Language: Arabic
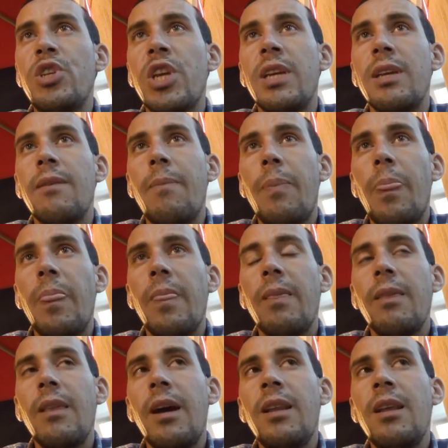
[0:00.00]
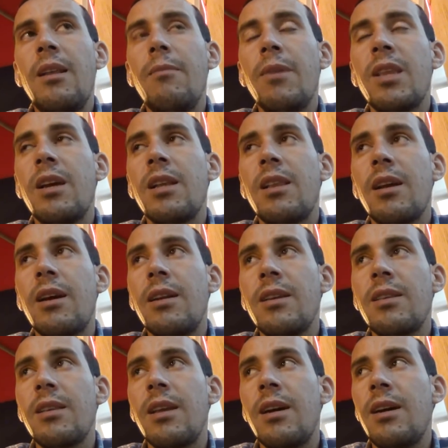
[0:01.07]
شيء انا لما دخلت لقناه
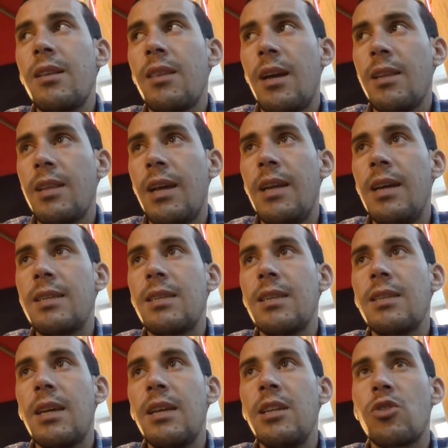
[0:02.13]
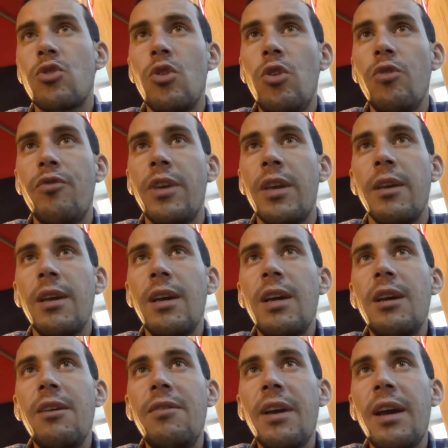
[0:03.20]
النهار دخلت على اساس اني صحفي
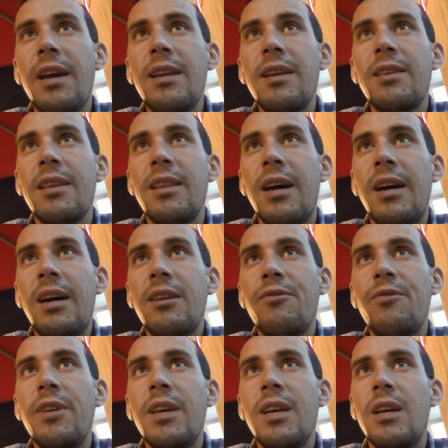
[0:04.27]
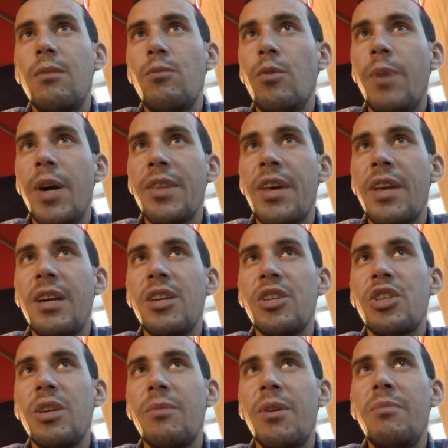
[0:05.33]
في قناه النهار فيه مبادره
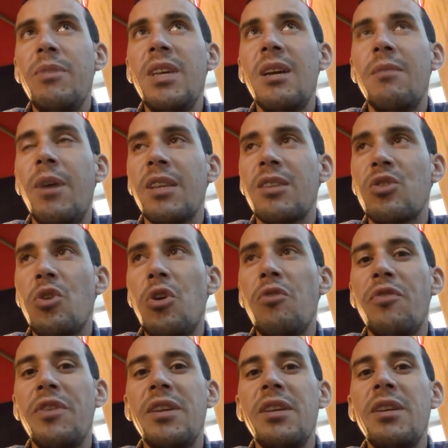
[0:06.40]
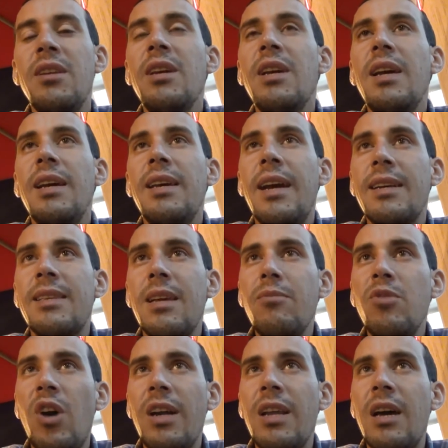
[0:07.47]
شبابيه بعض الصحفيين
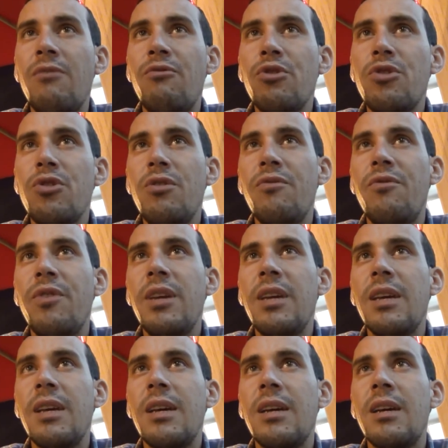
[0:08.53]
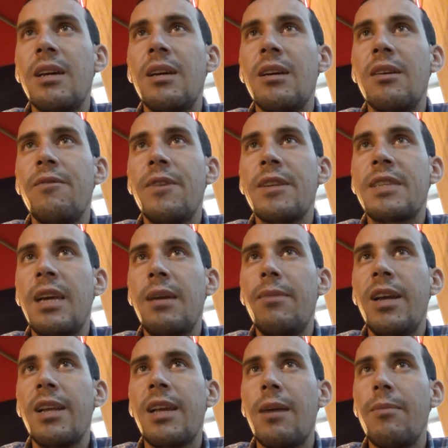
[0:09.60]
يعتمدوا على انفسهم في في
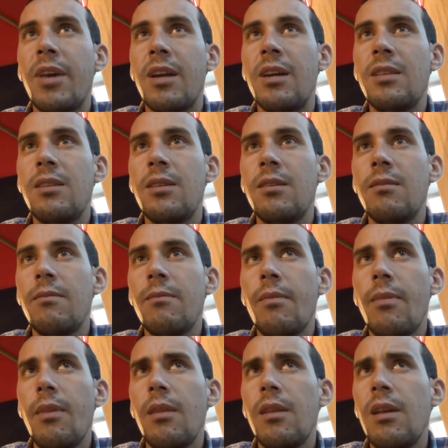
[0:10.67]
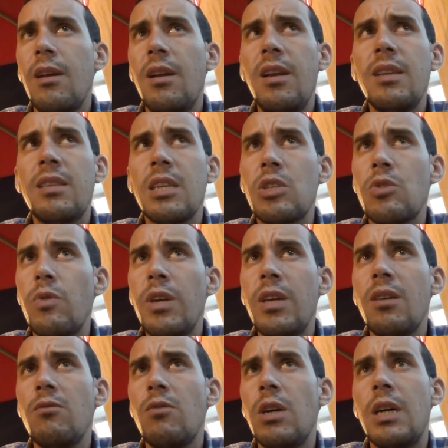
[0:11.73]
استعمال كاميرات
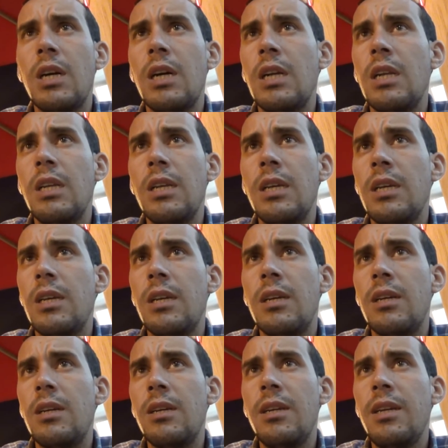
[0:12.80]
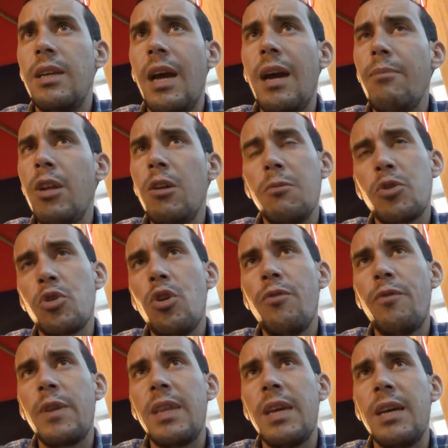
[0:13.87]
لتصوير ولعملهم
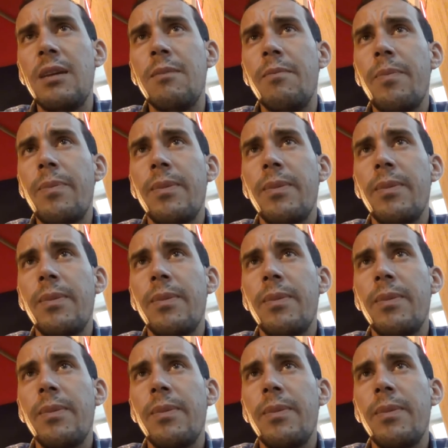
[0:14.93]
الصحفي الدائم